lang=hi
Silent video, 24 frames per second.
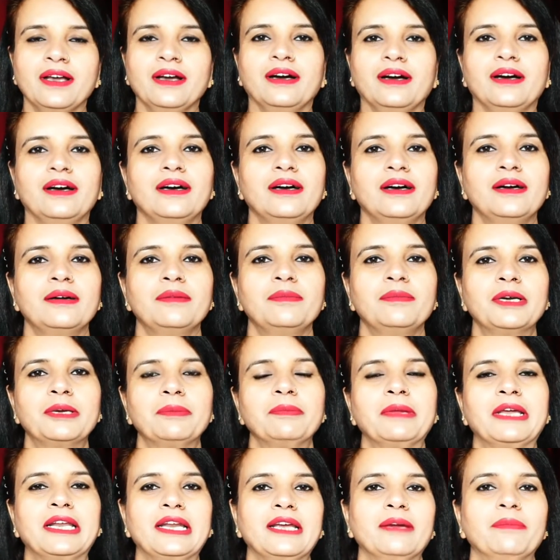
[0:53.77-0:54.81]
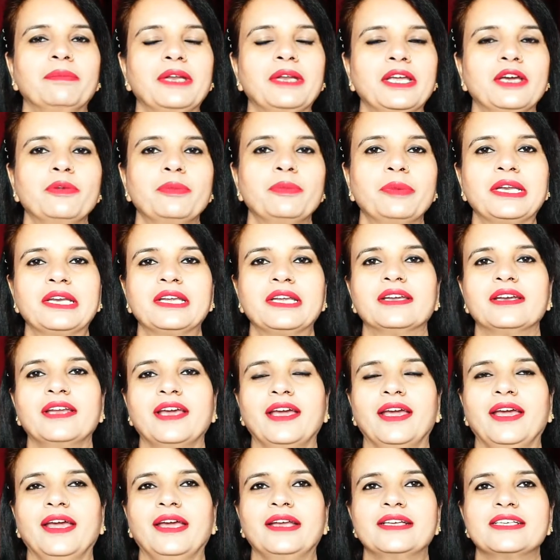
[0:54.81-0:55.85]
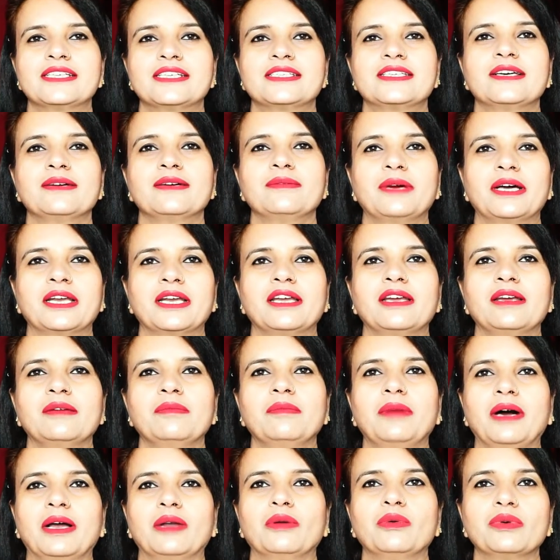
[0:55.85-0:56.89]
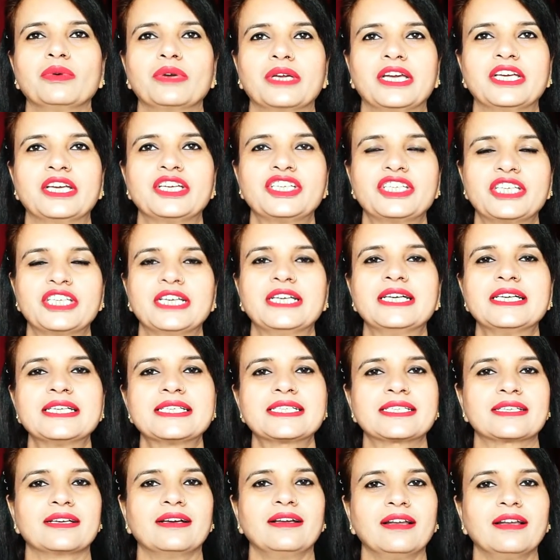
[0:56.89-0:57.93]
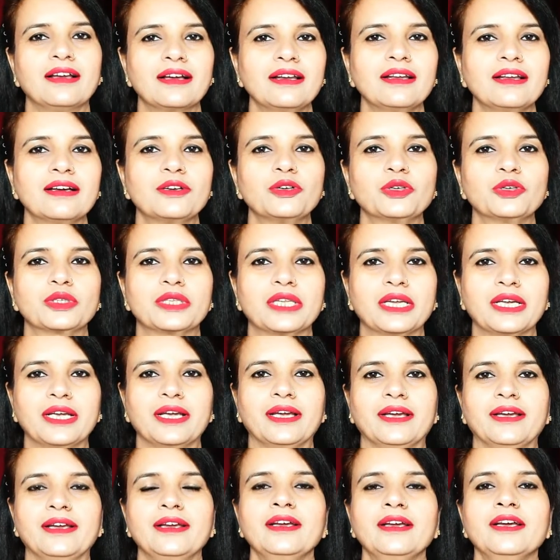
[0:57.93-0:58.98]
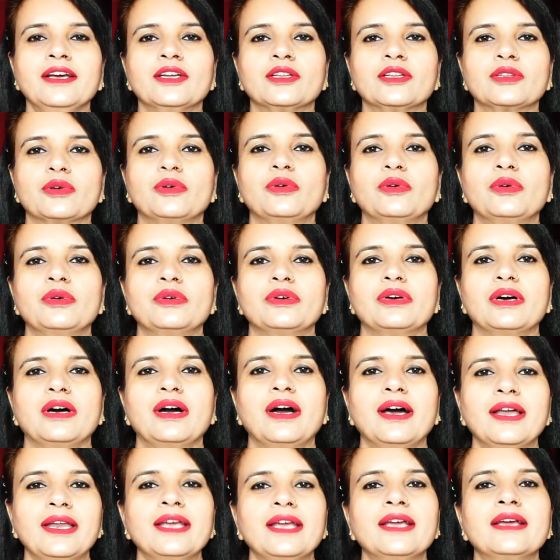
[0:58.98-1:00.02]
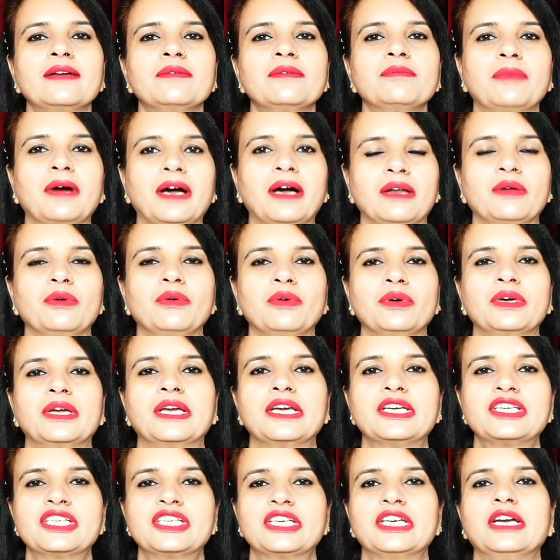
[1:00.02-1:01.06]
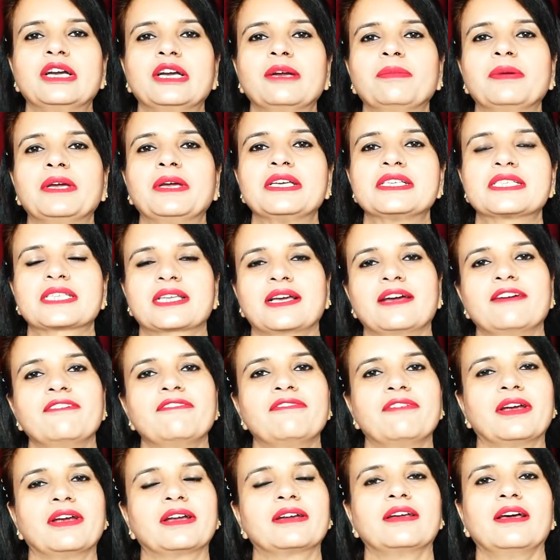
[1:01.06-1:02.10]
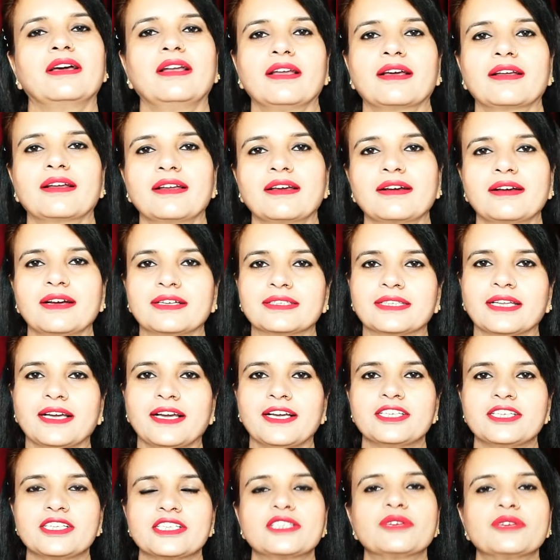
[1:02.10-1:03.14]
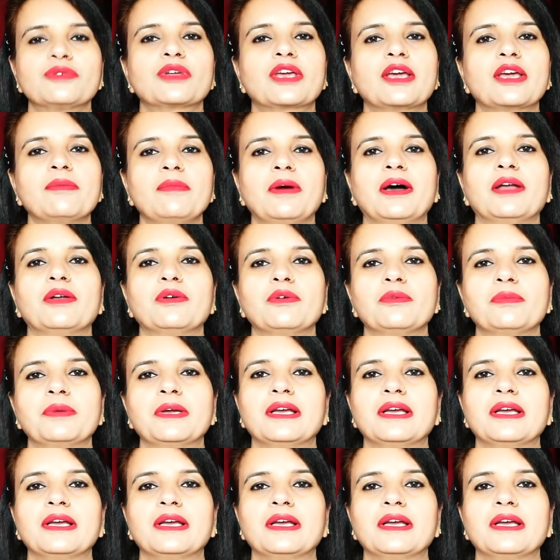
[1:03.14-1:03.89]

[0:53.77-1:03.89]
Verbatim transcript: बट मेरे अपने ओपिनियन है जैसे हमारे बालों के शेड्स अलग अलग होते हैं तो हर एक बालों के शेड पे इसका इफेक्ट अलग अलग आता है जैसे उनके बालों पे